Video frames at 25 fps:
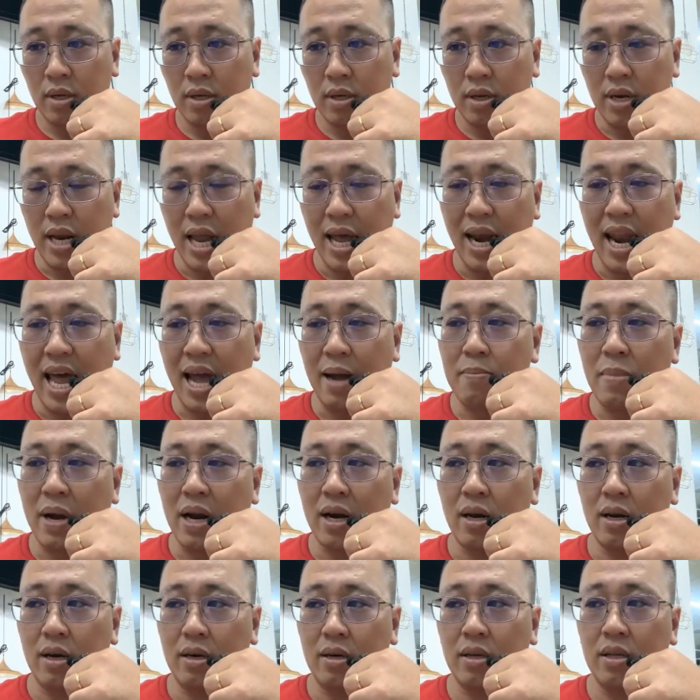để lát
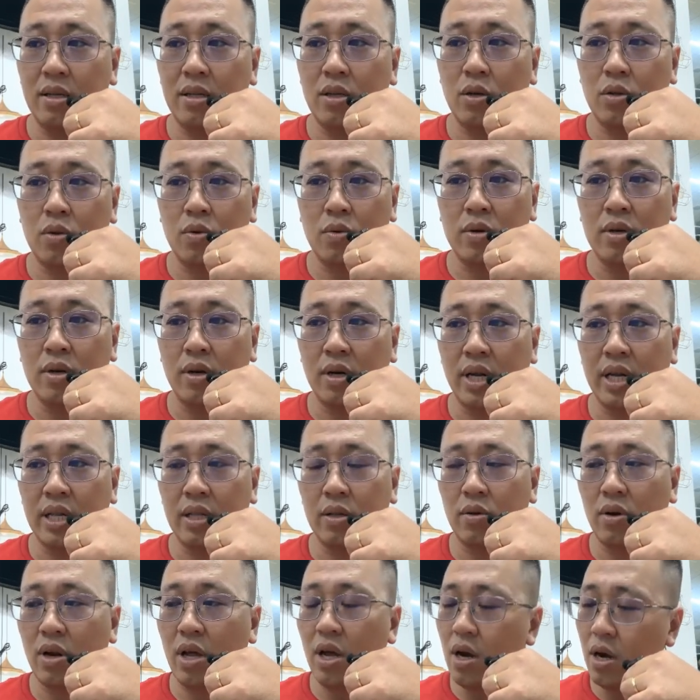bằng lưỡi cho tôi đường
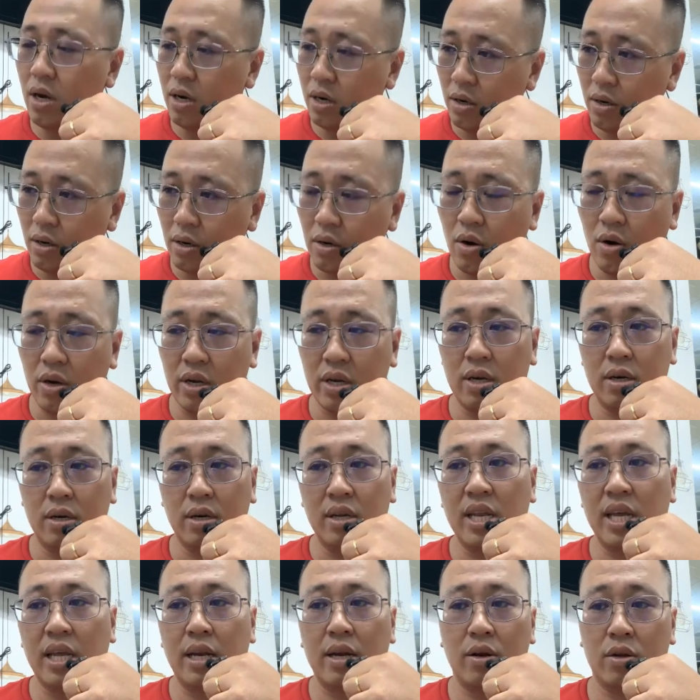link tôi nói ờ được rồi
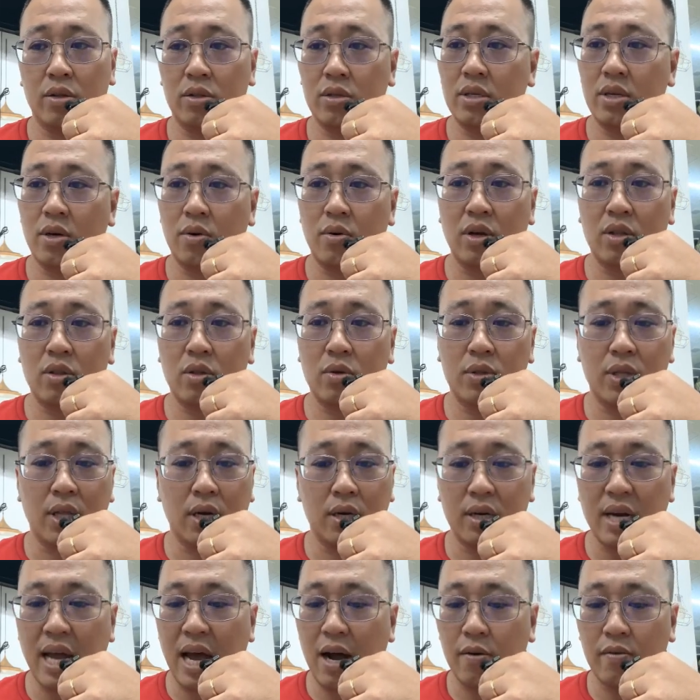gửi đi rồi sau đó tôi
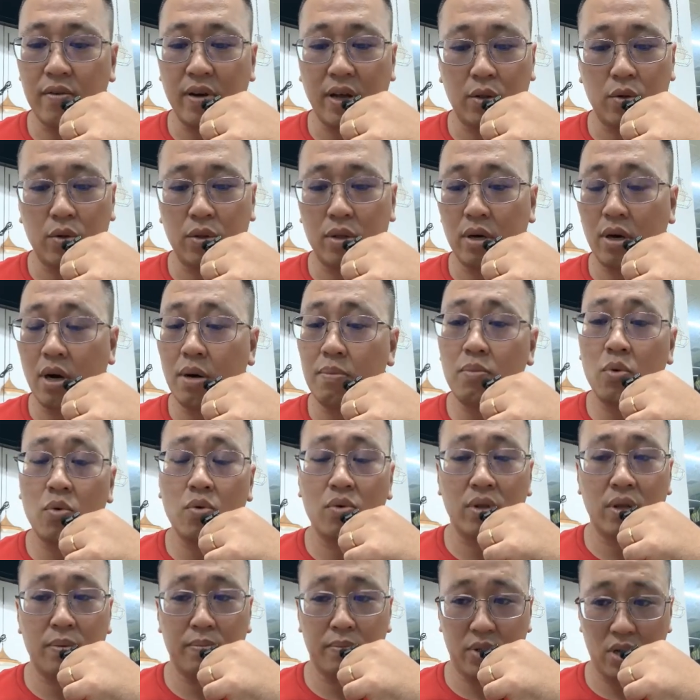tự đau về tôi tự up
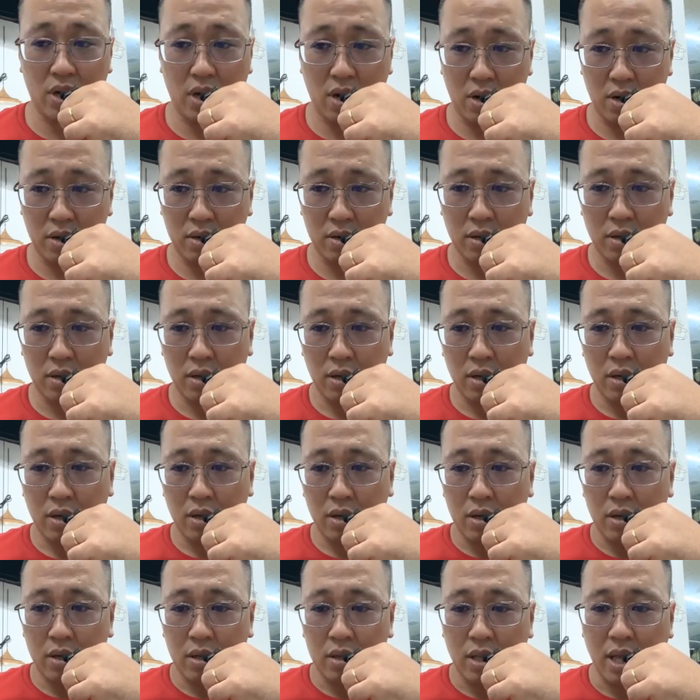luôn dùm cho
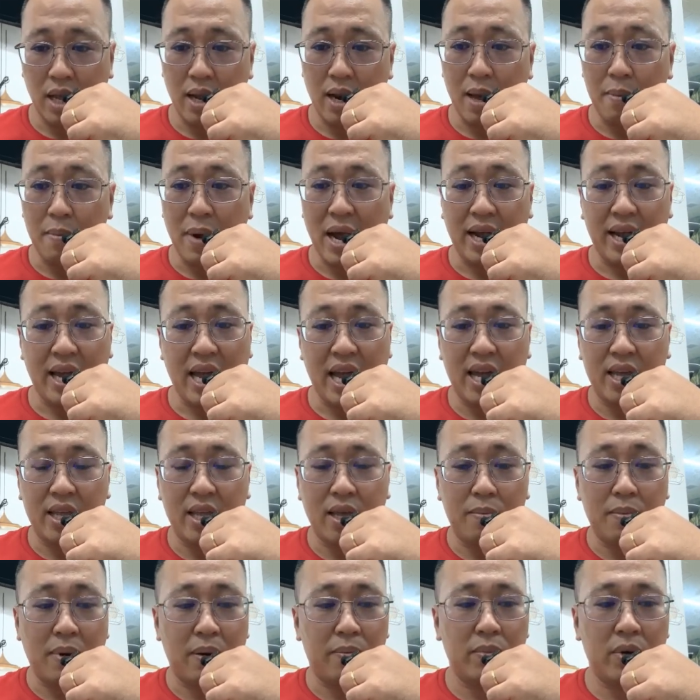thế là bạn nghe
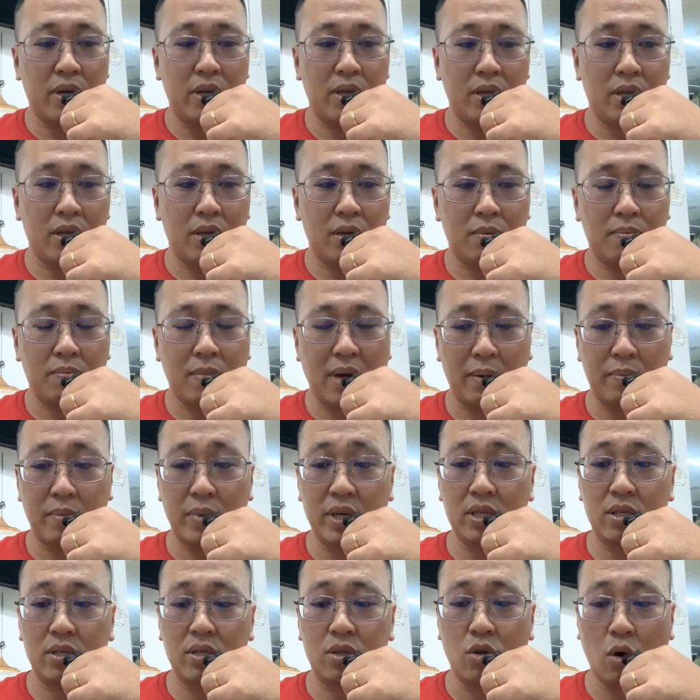vậy bạn mới bạn
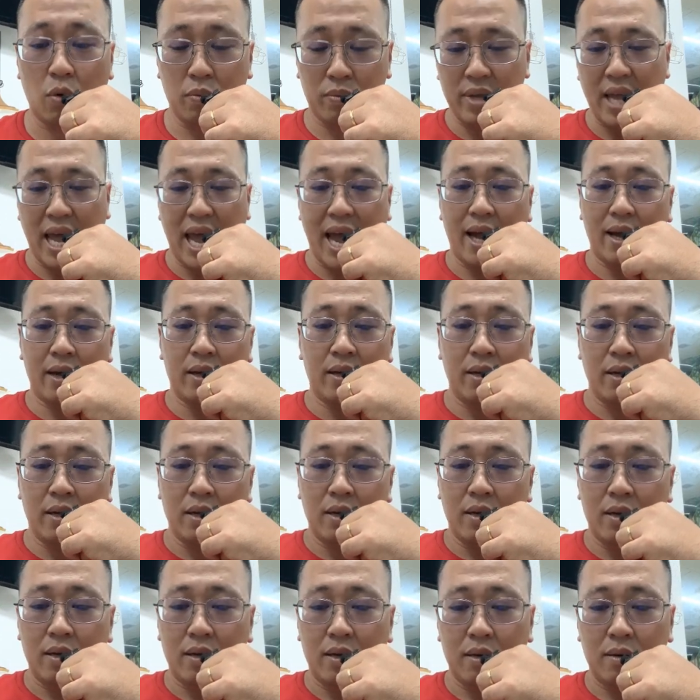mới chột dạ
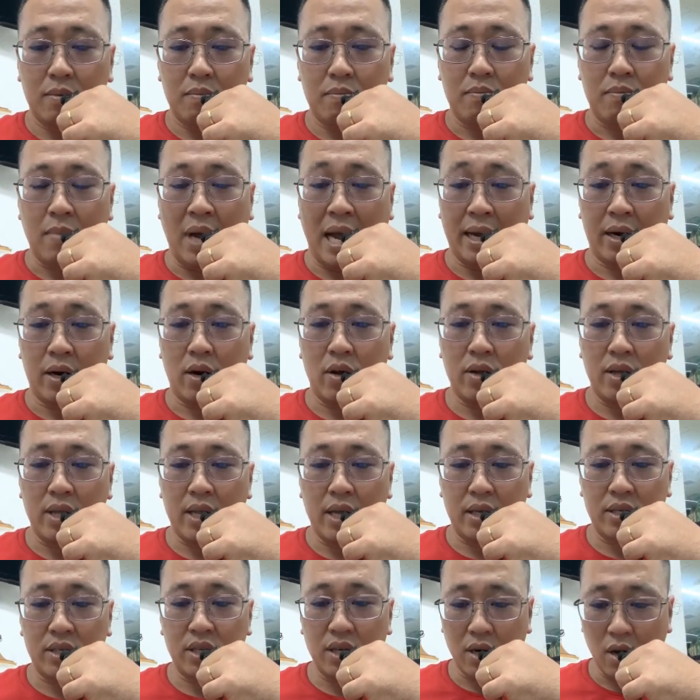bạn nói
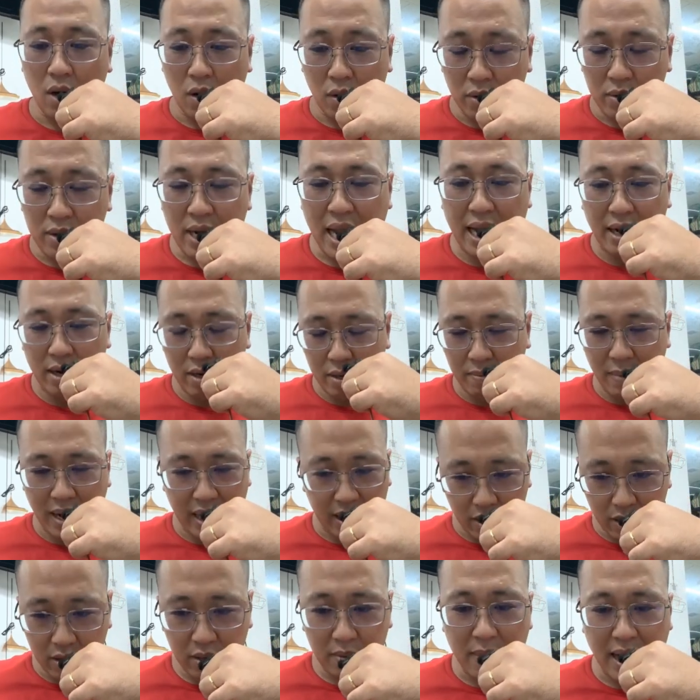dạ xin lỗi lát nữa
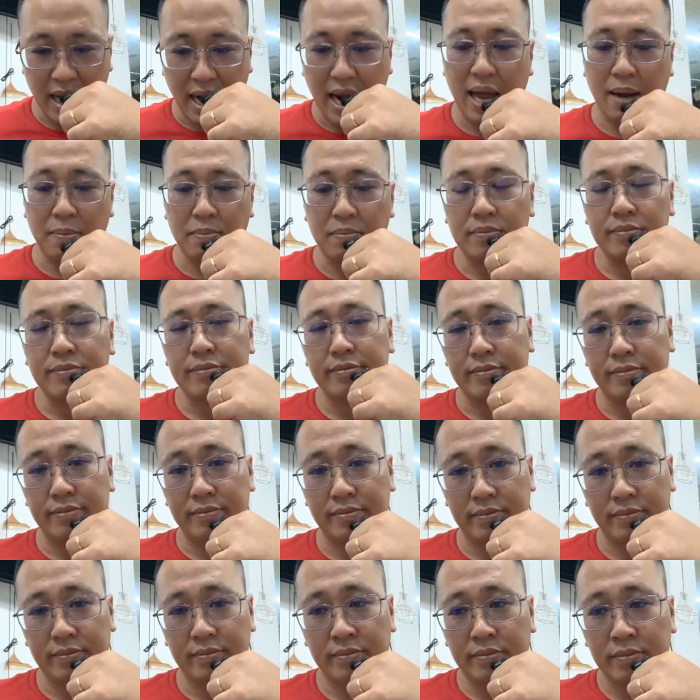bạn hứa bạn làm
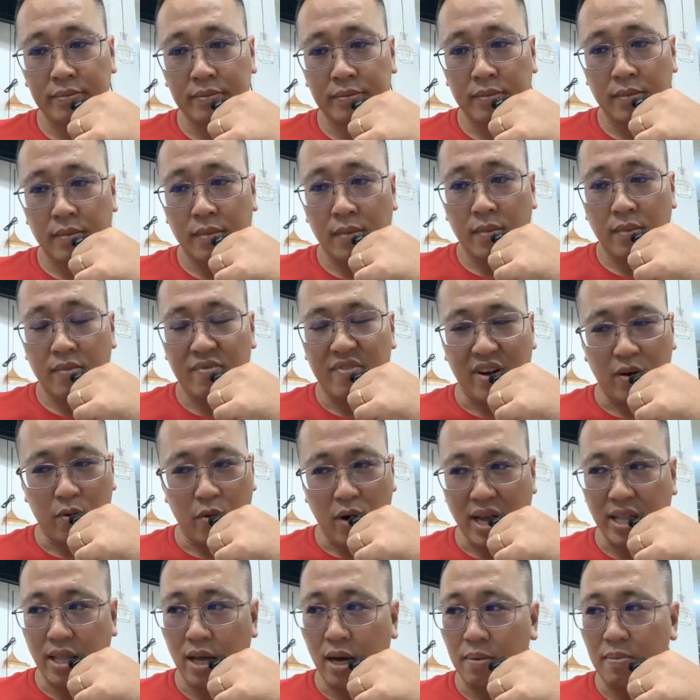và
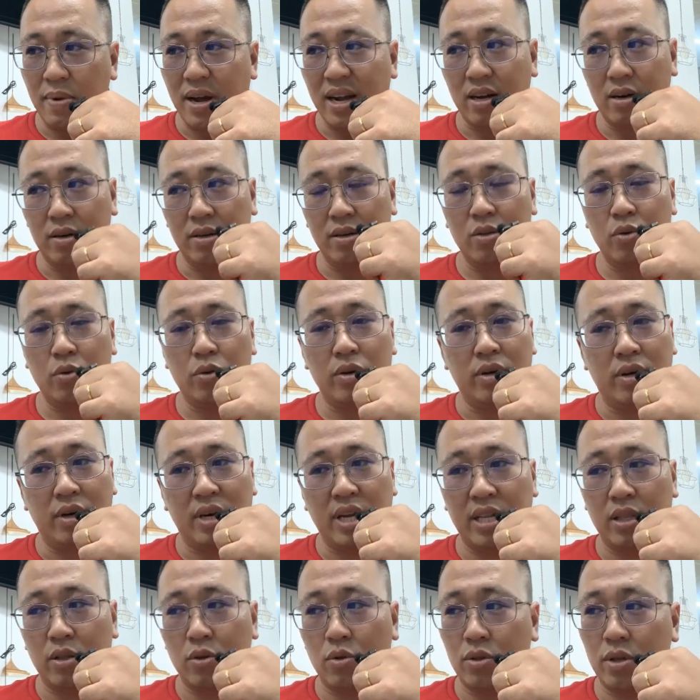quả thật bạn gửi tôi đường
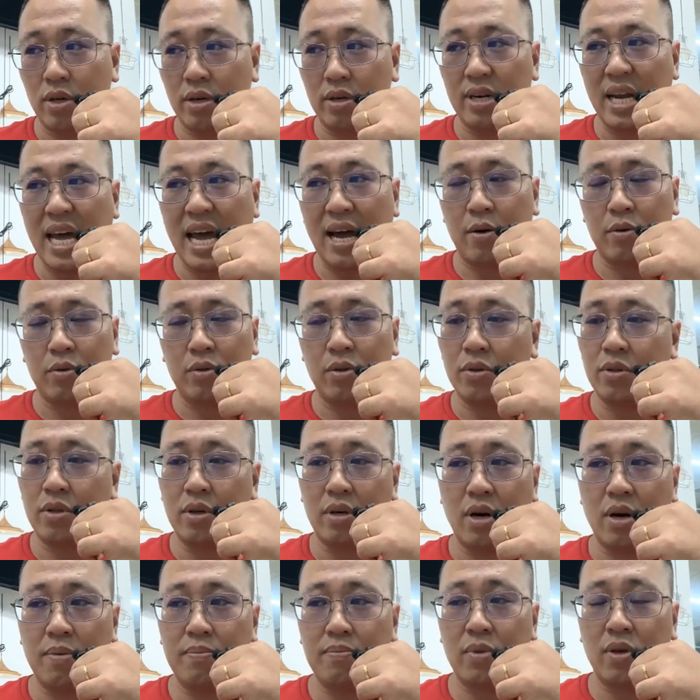link tôi tự đau tôi
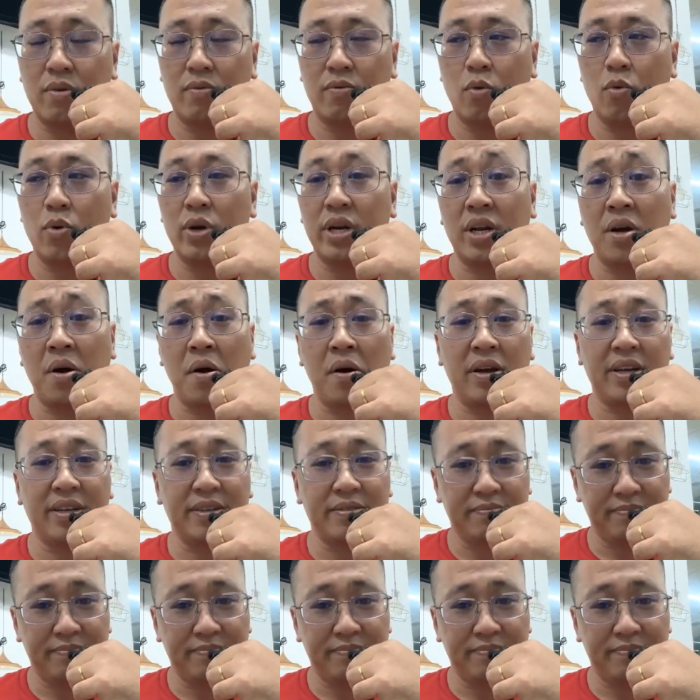tự up cho phụ huynh coi